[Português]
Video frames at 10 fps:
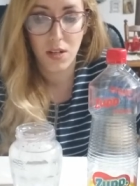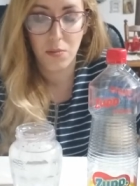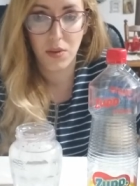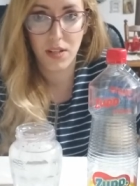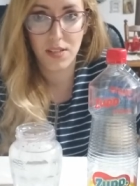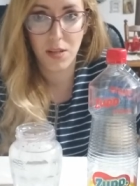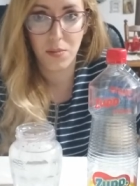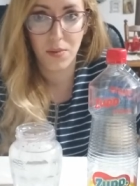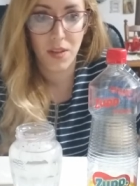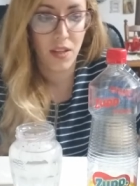Por
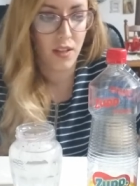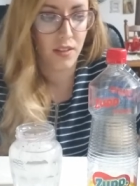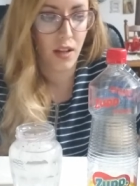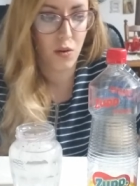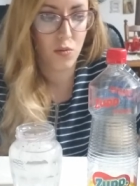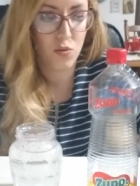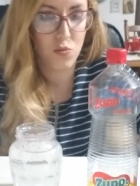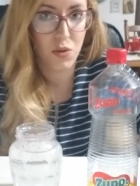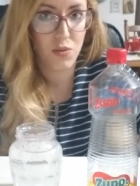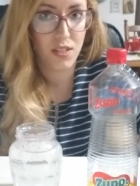exemplo, tem alguns
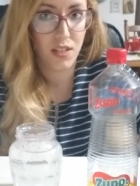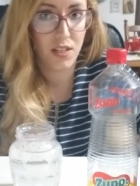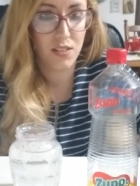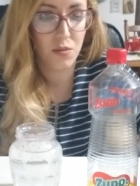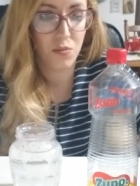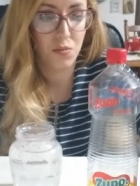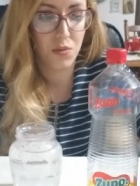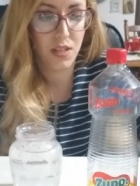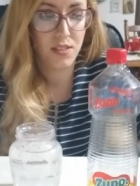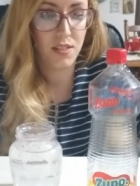meus aqui que são
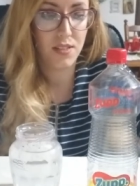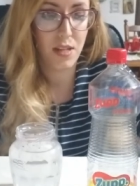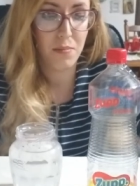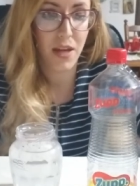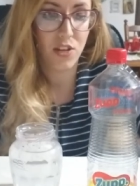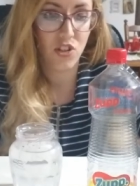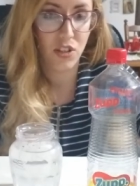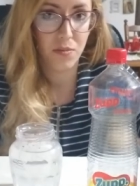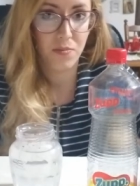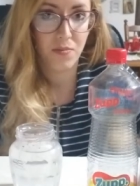esses da
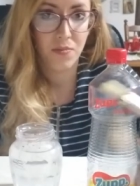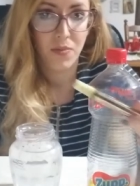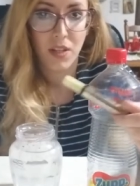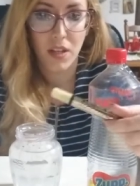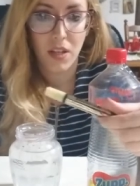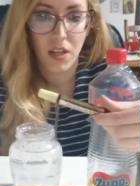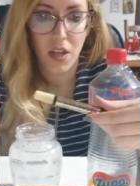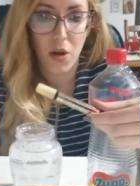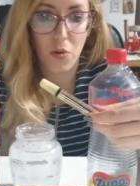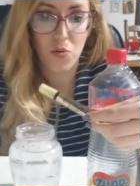Magic.
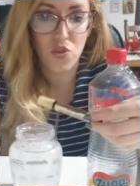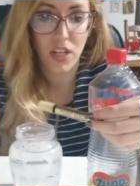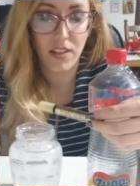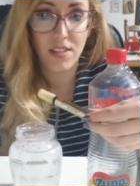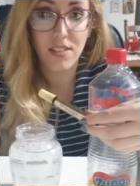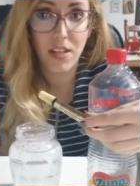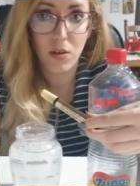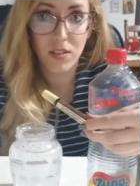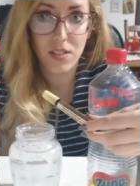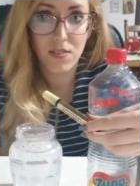Eu já testei
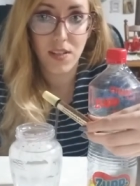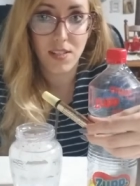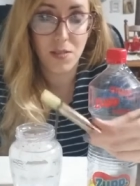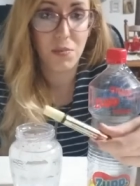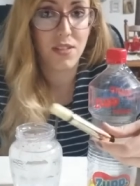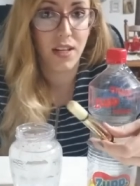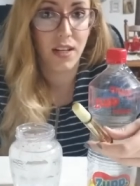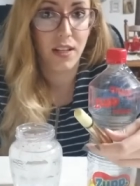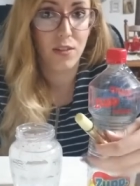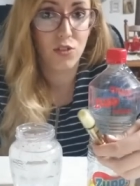outras vezes, pois é,
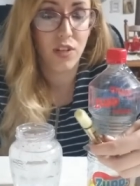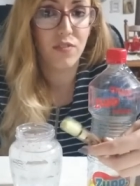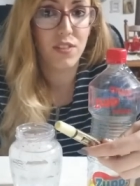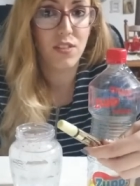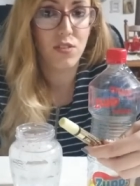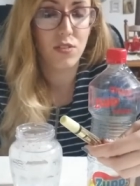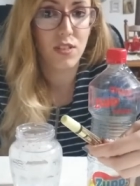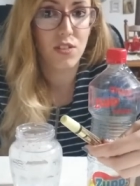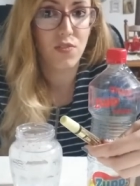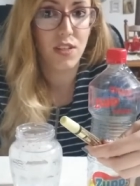galera, eu já fiz isso
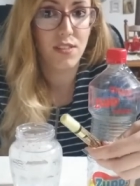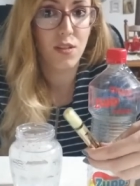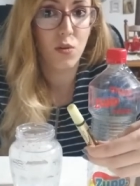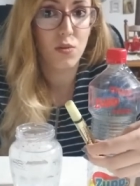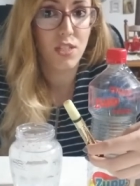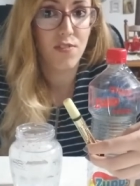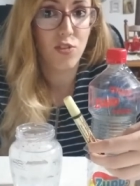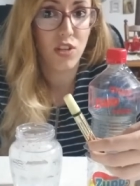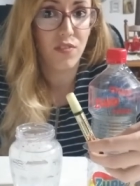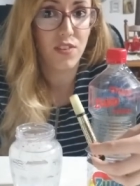outras vezes, inclusive
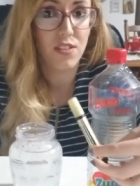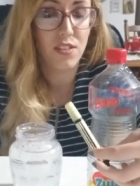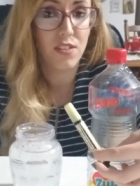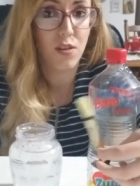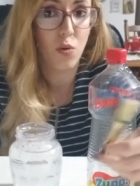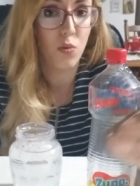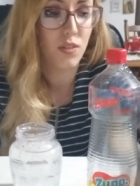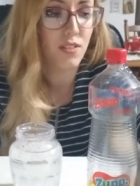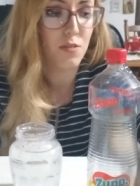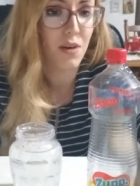eu já fiz isso em algum
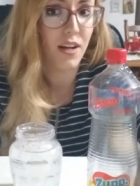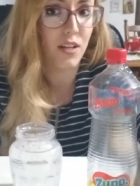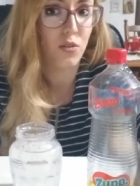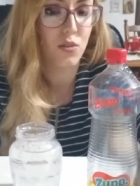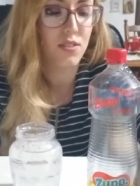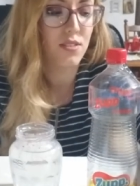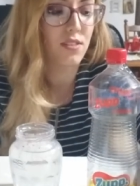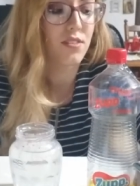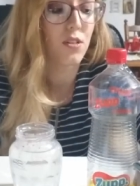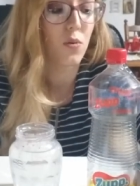desses marcadores que
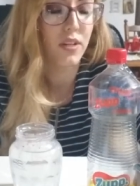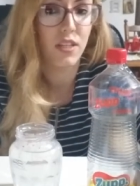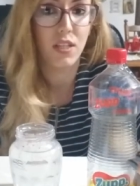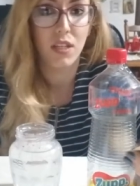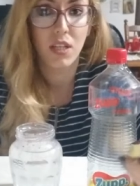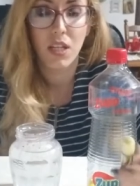estão aqui.